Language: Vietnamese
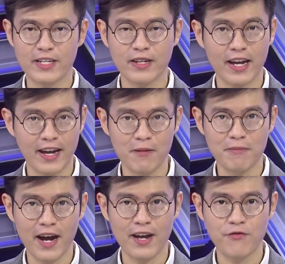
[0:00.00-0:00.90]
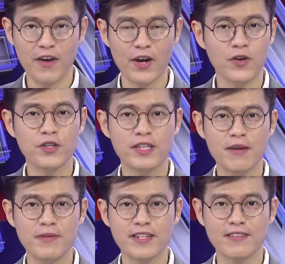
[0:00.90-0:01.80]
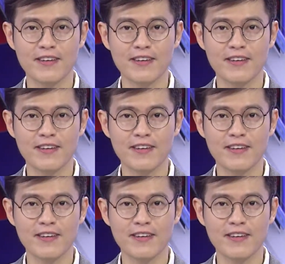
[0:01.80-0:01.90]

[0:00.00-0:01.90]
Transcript: ngày hôm nay và nối tiếp như thường